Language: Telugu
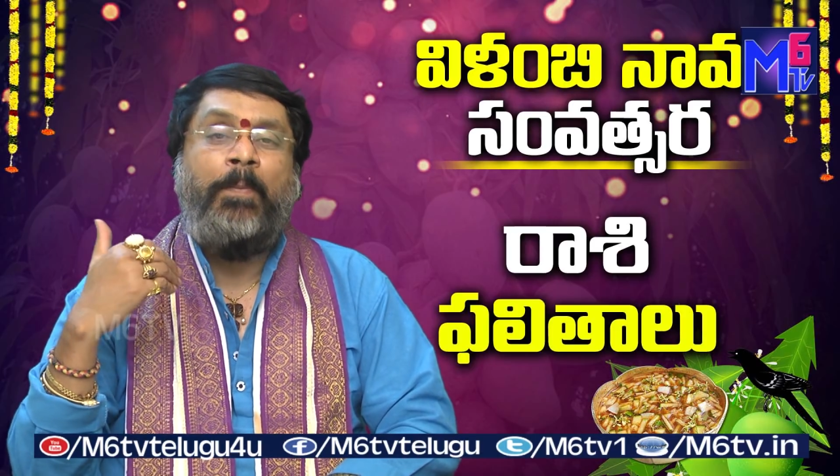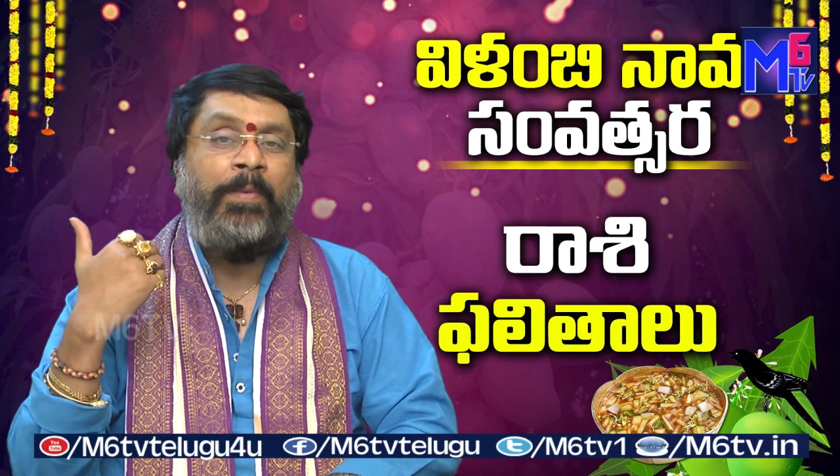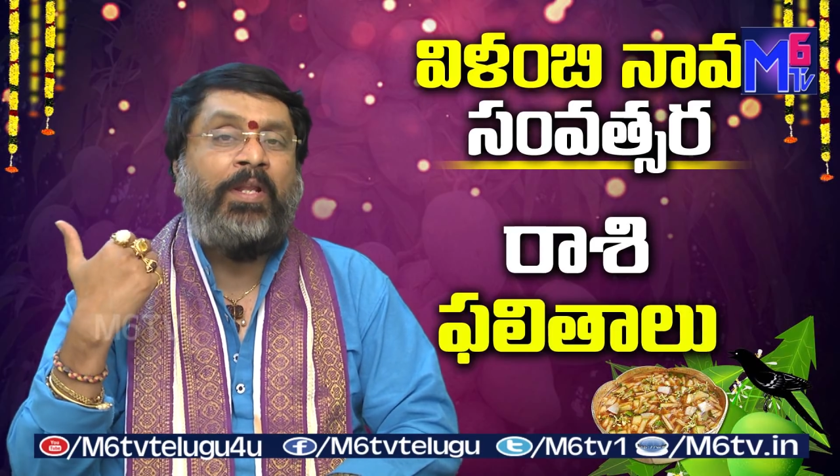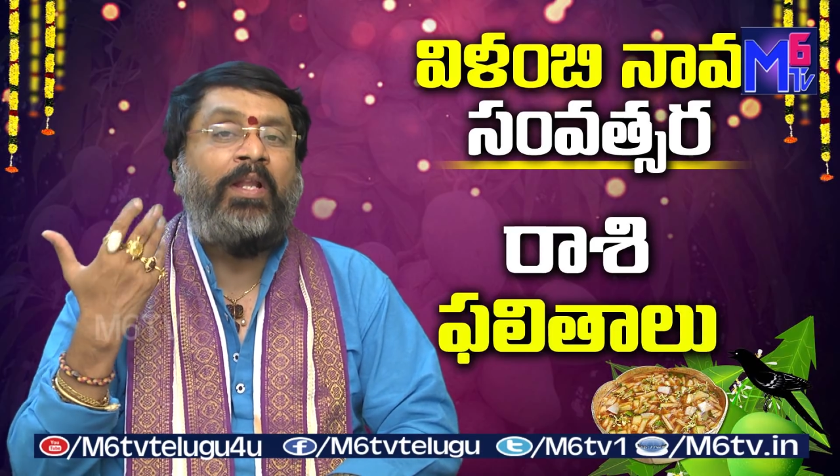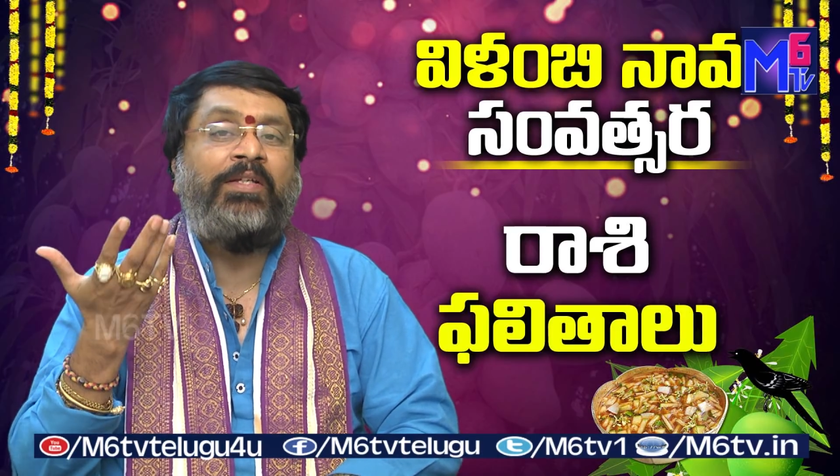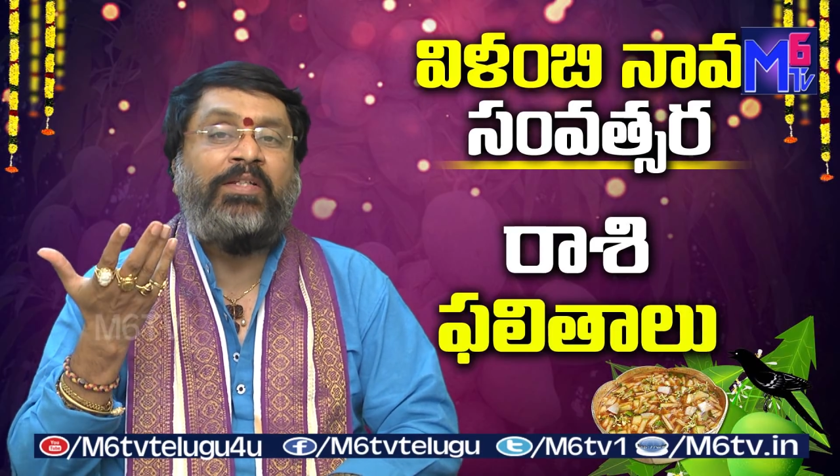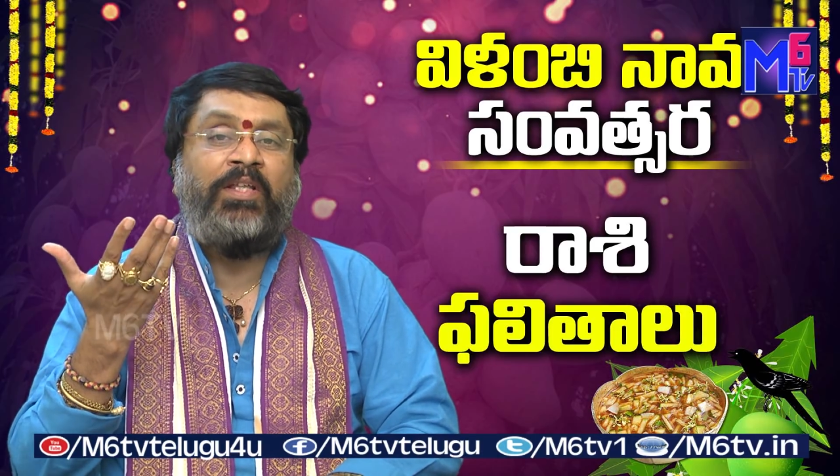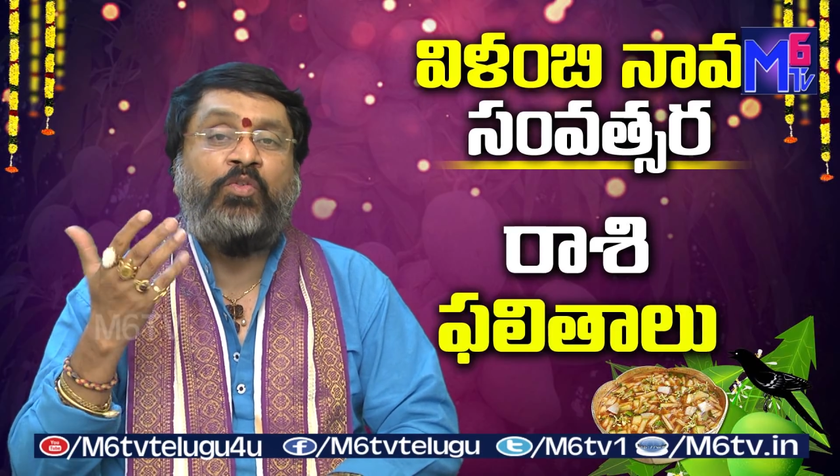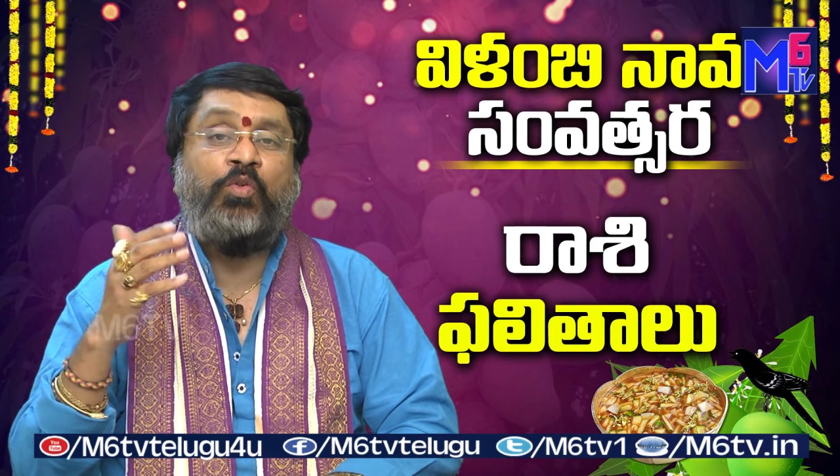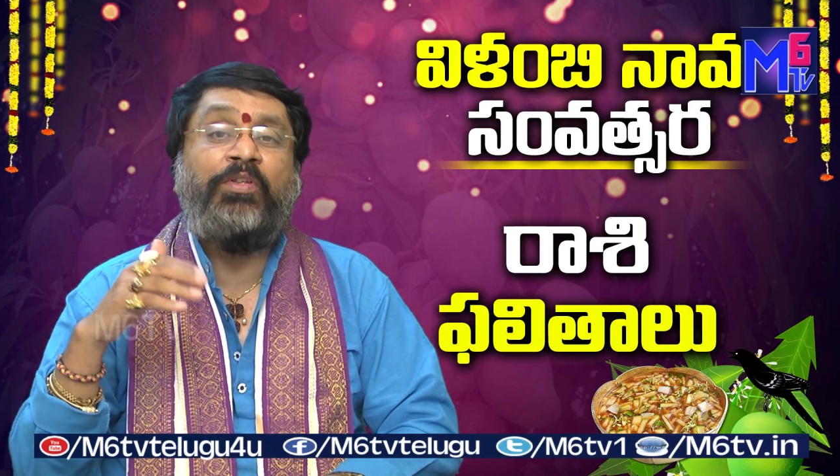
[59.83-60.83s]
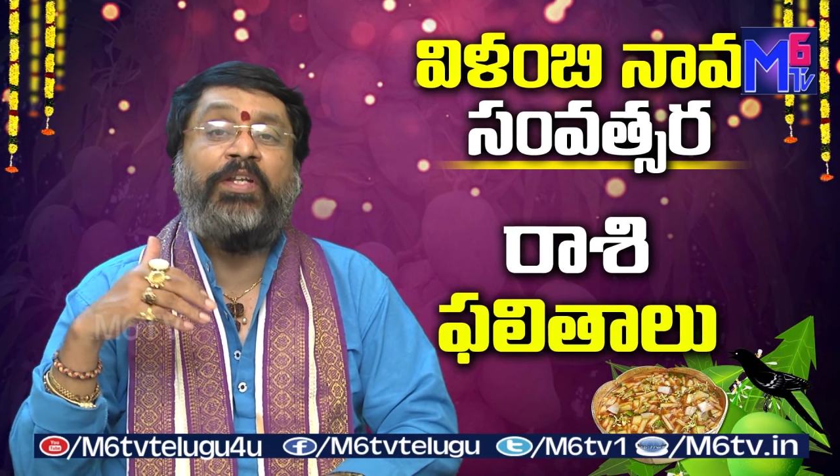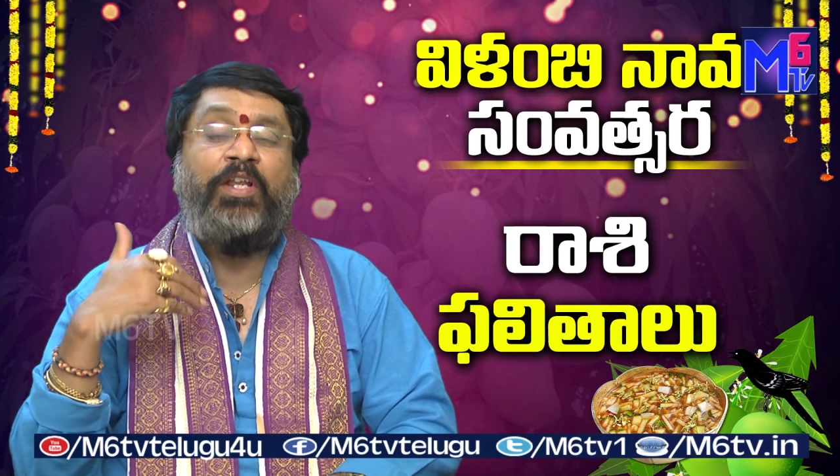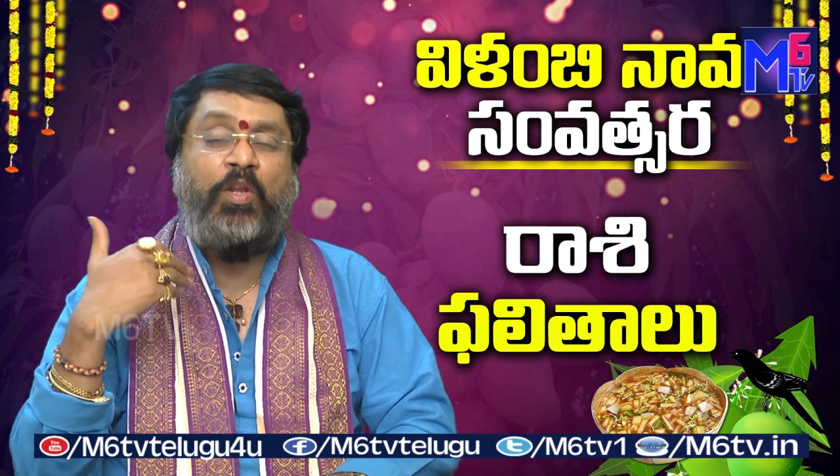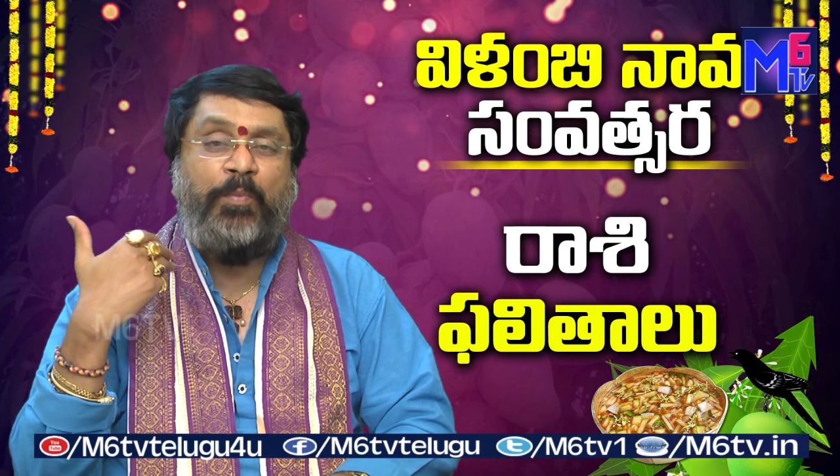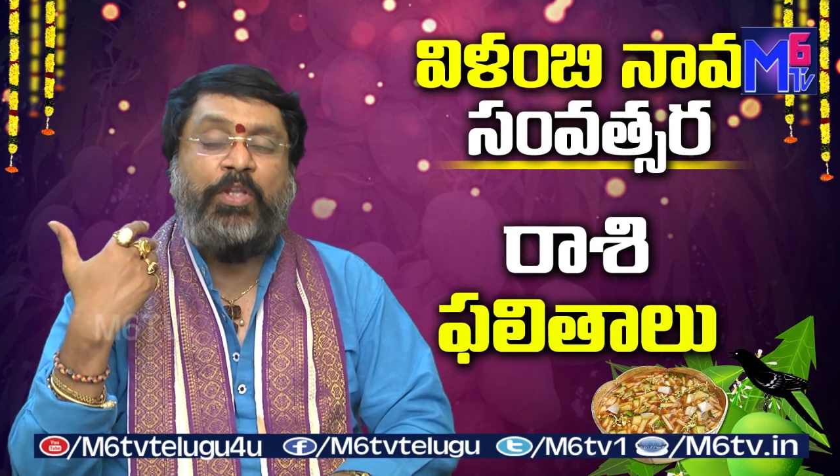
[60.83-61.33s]
మీనరాశిని తన సొంత
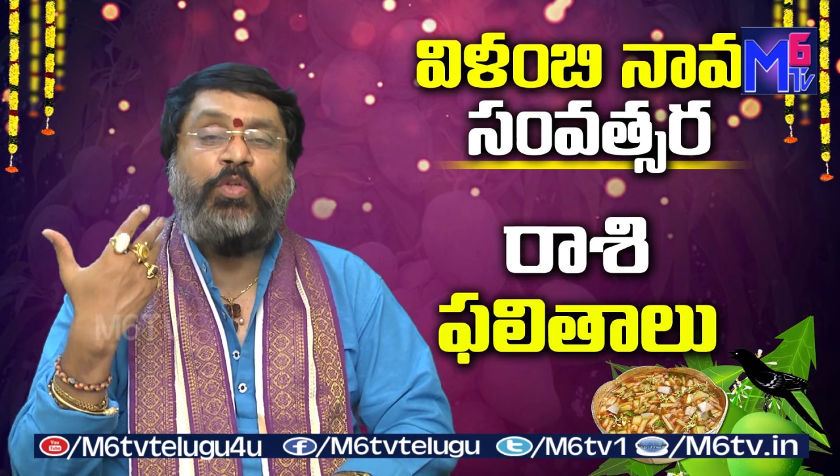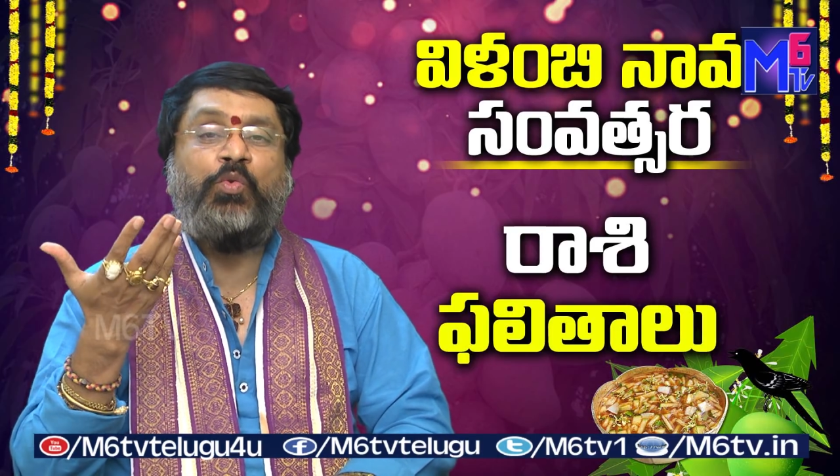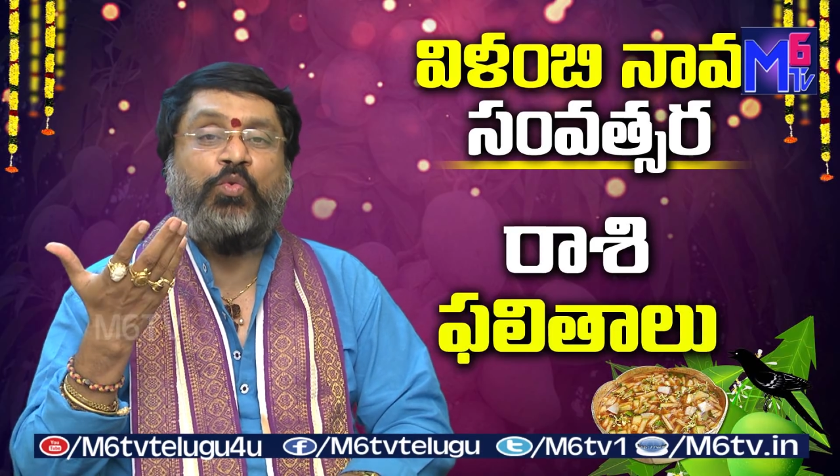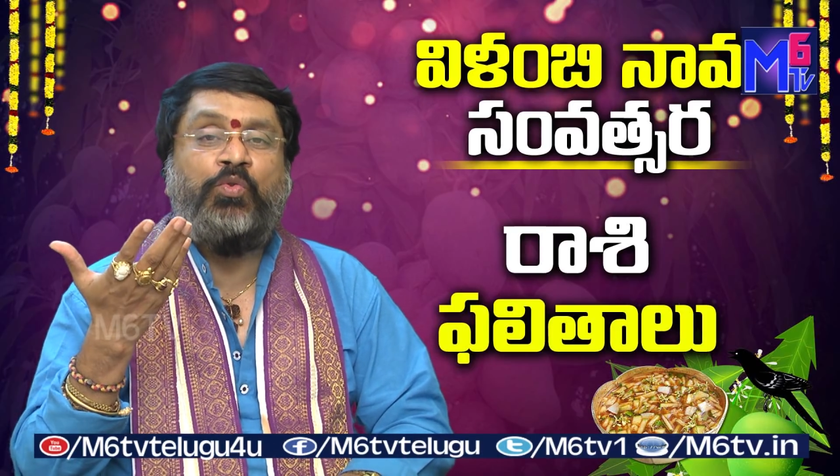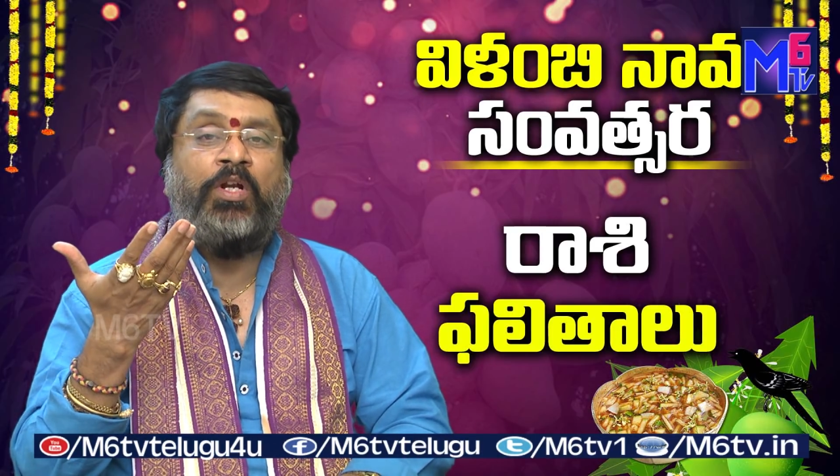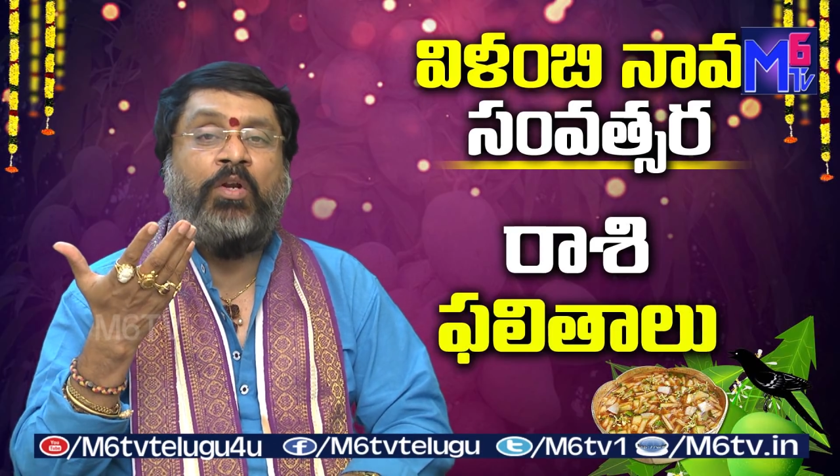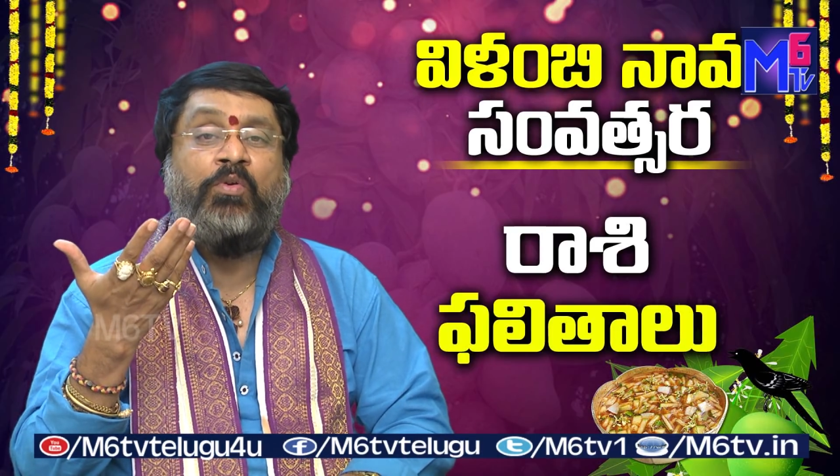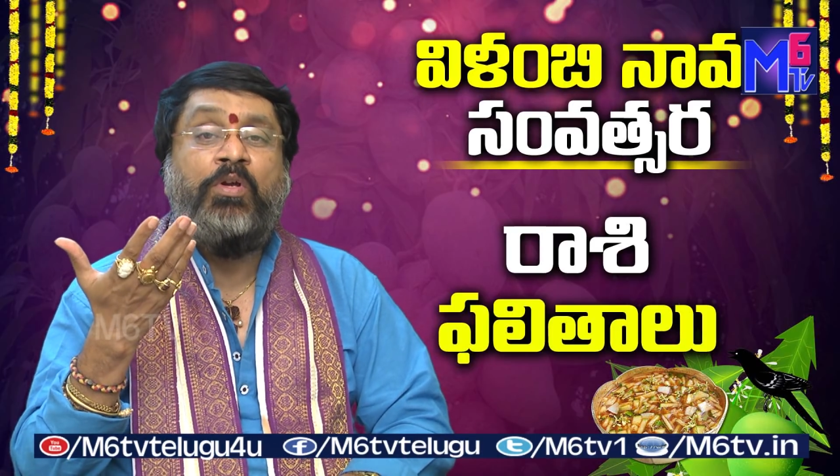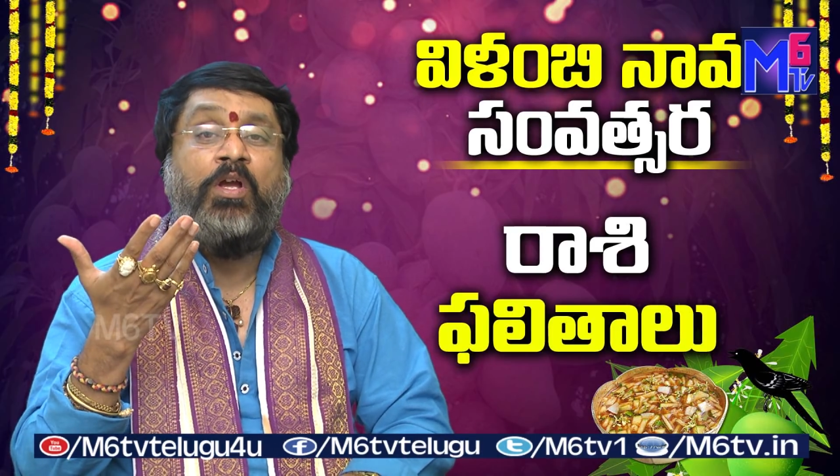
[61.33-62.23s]
ఇంటిని ఎప్పుడైతే చూసుకుంటాడో